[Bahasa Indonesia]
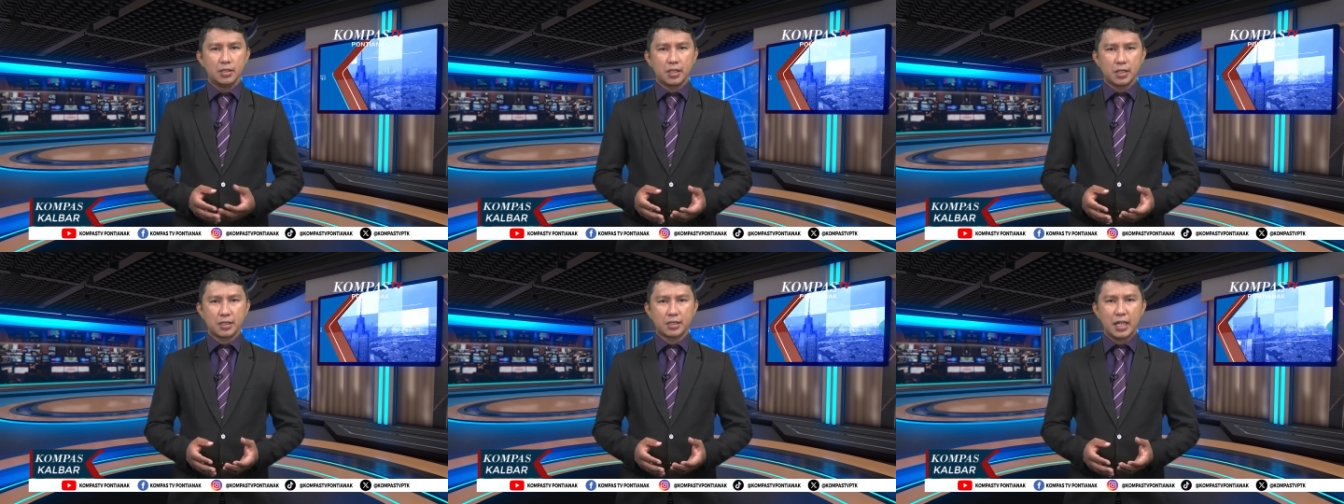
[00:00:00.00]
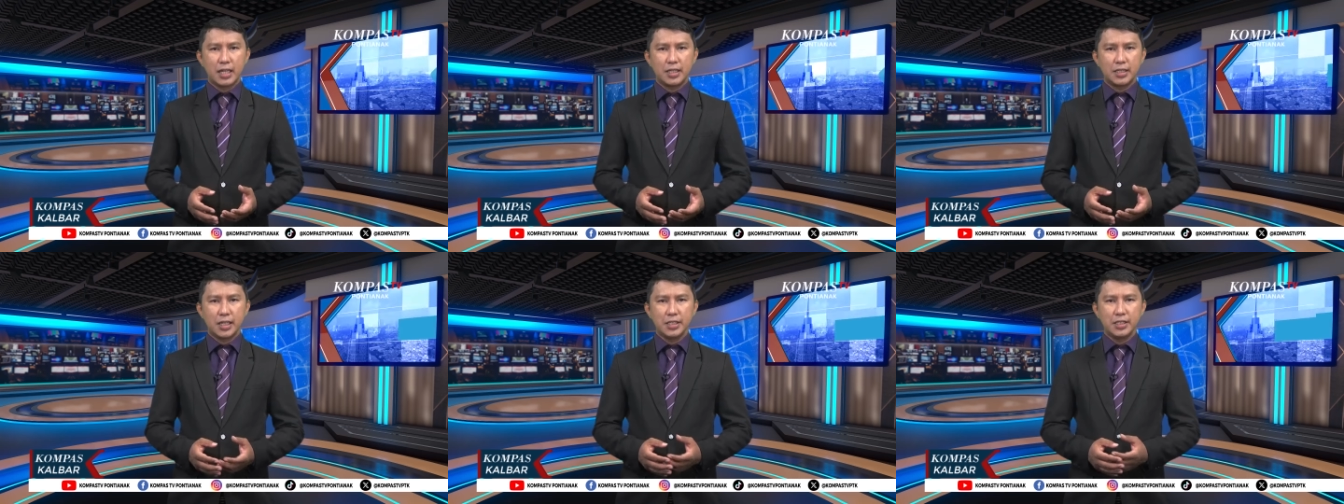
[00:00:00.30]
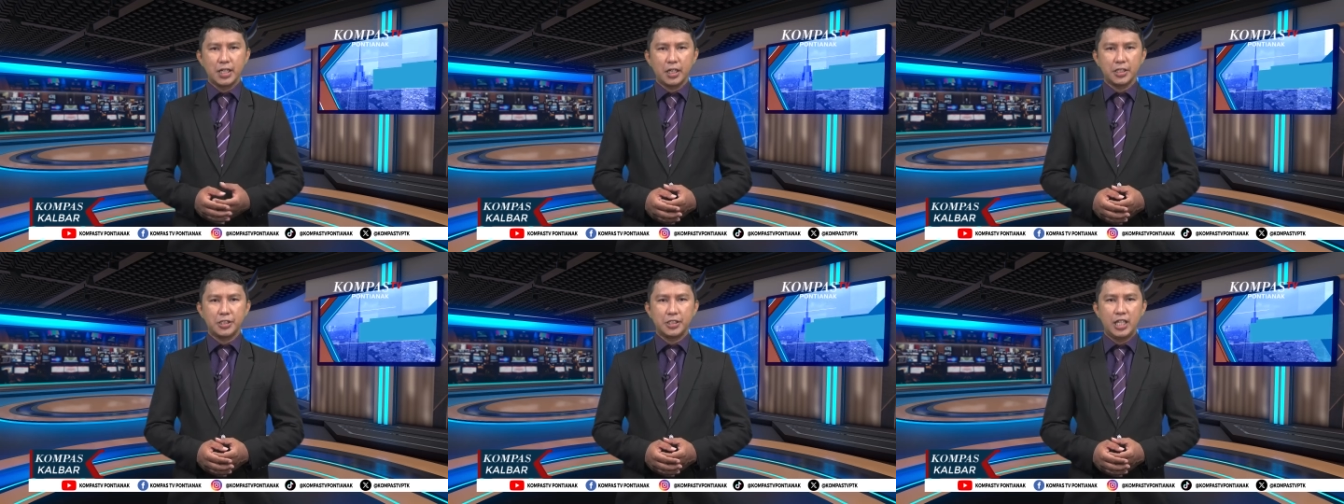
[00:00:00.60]
Tersangka
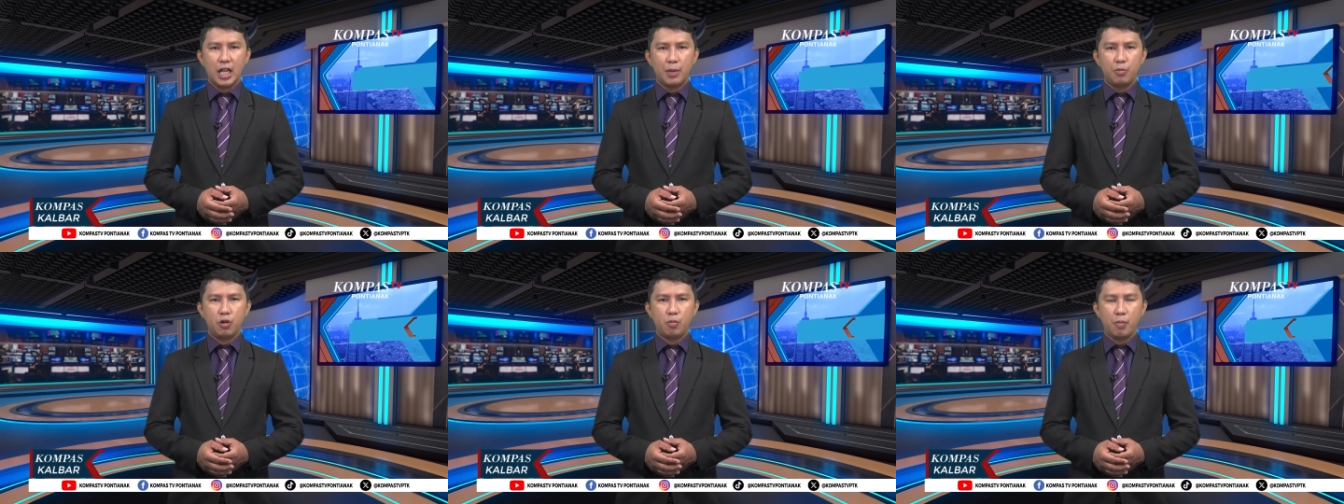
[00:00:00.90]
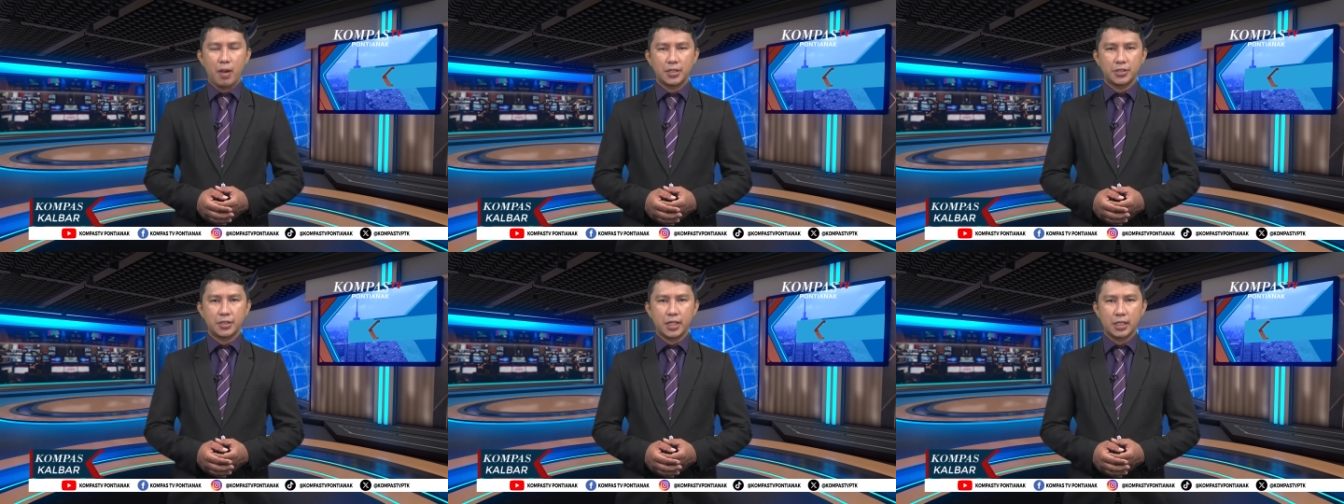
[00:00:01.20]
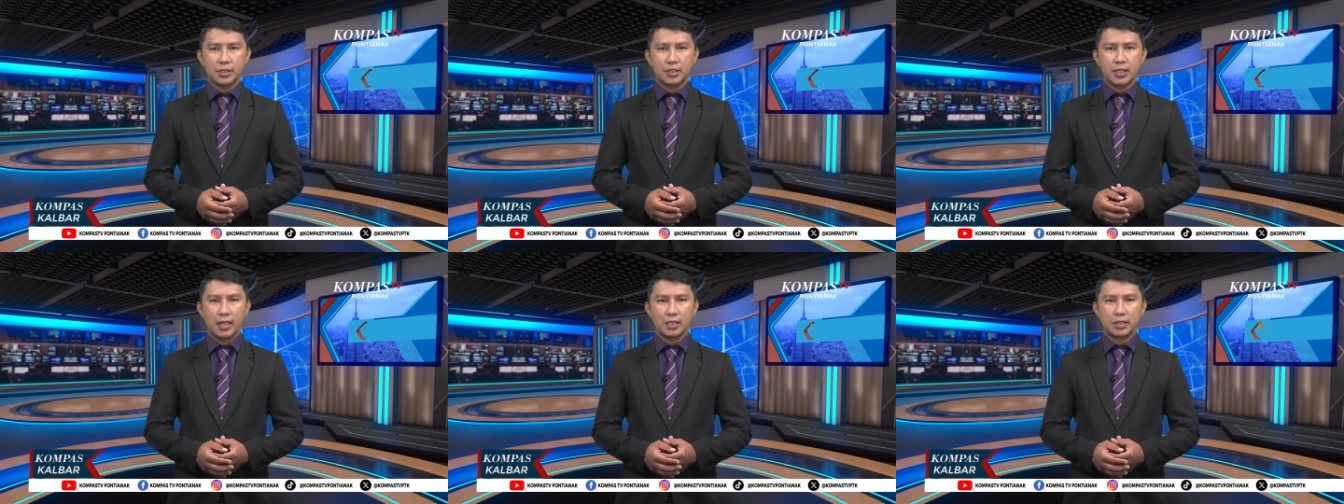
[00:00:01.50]
nyaris diamuk
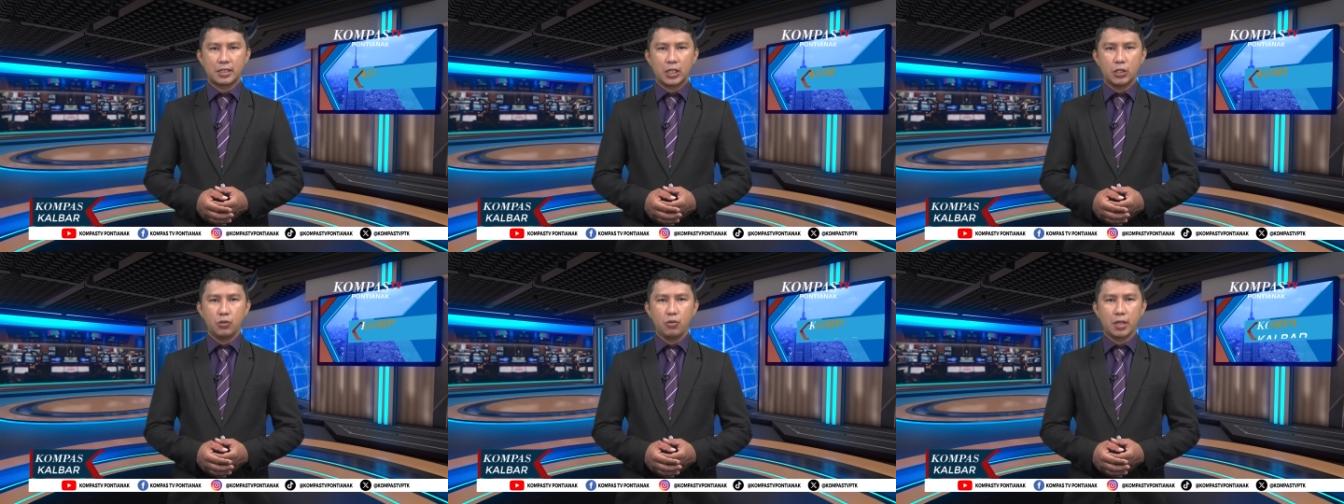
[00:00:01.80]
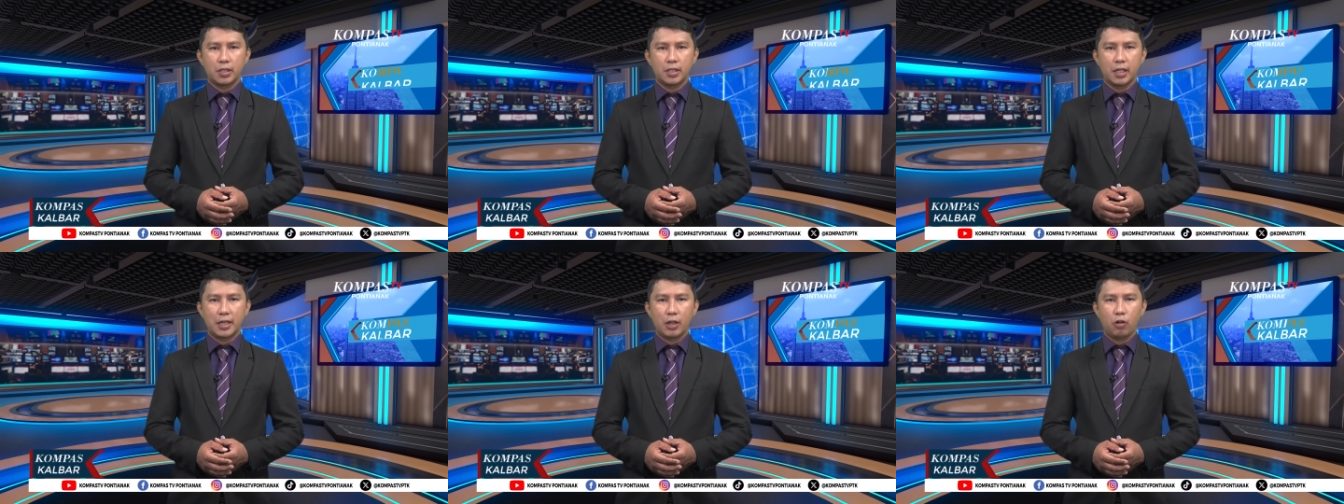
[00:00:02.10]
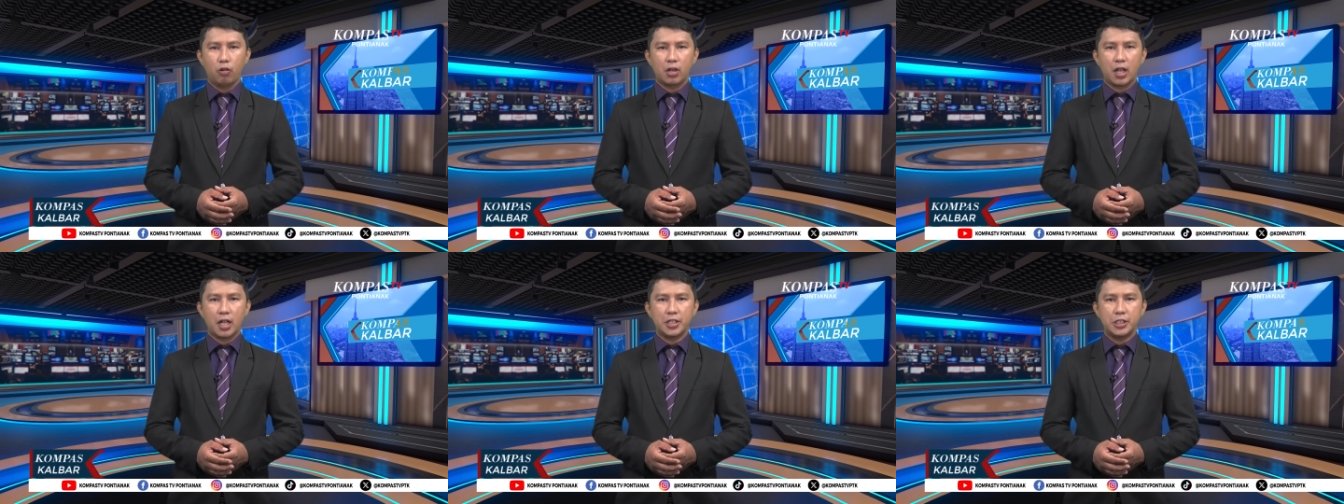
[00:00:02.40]
masa saat keluar
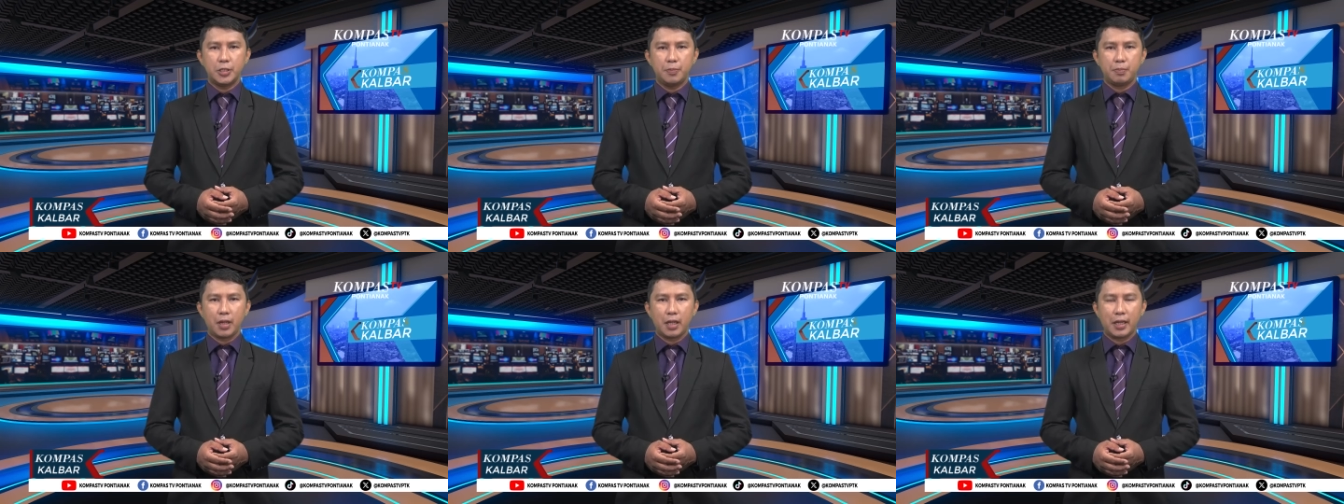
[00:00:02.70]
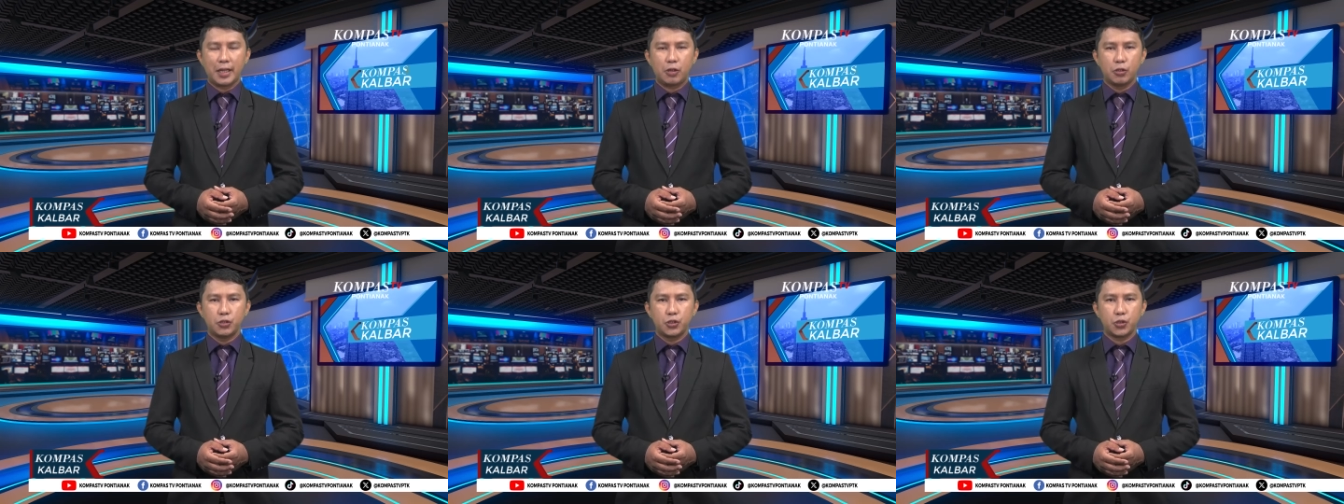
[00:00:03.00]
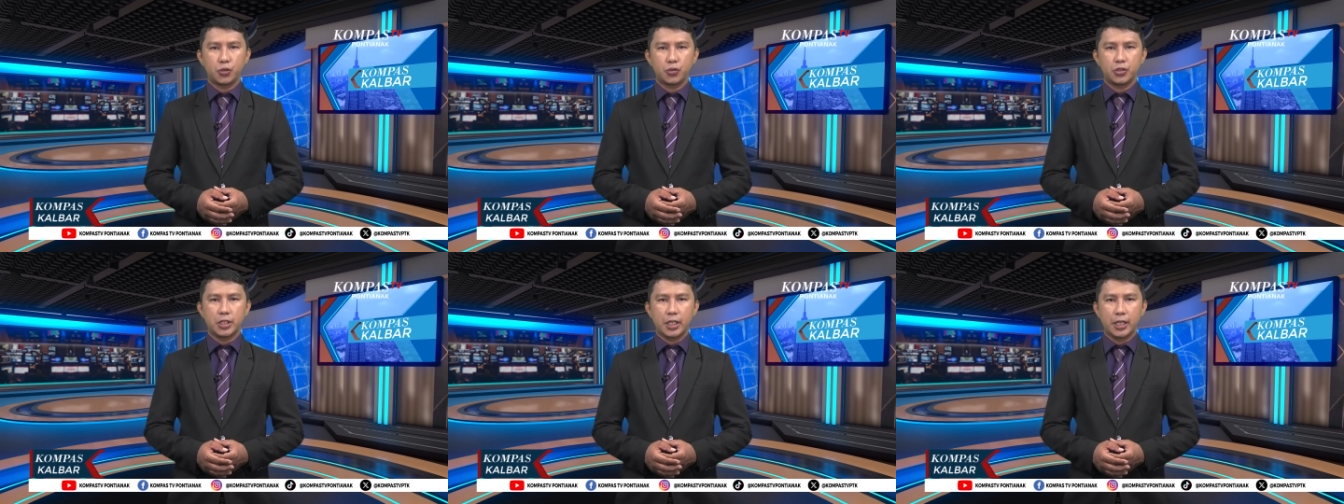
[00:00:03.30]
dari lokasi
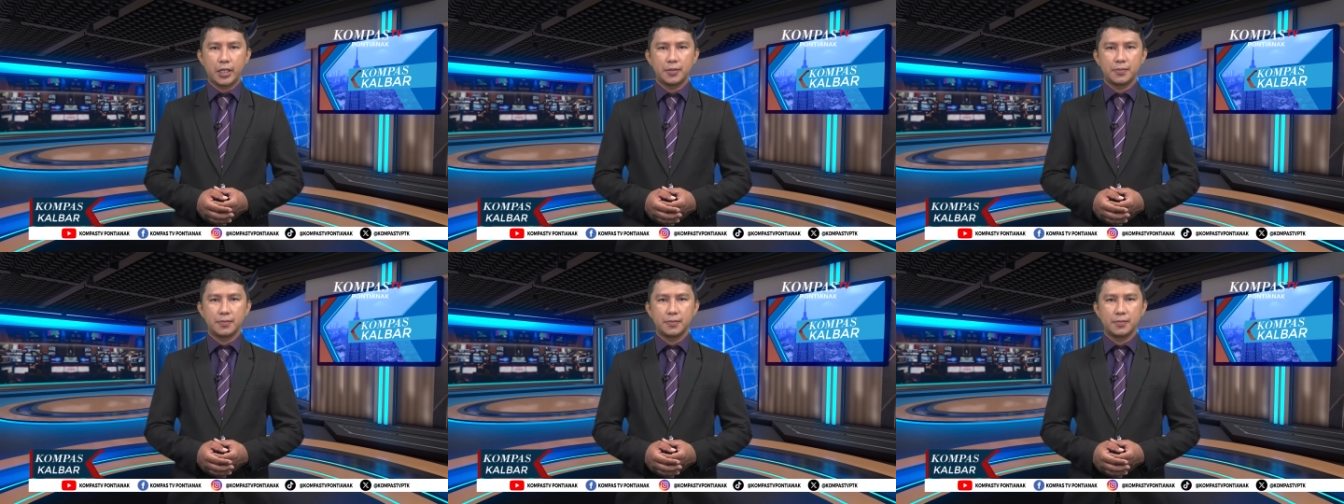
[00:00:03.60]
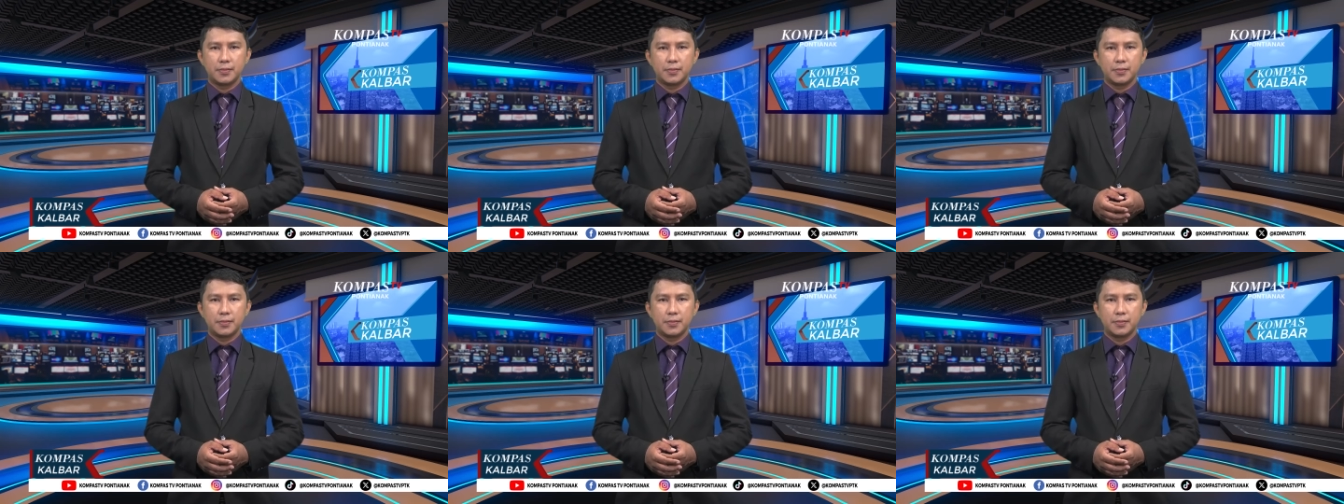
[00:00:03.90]
prarekonstruksi.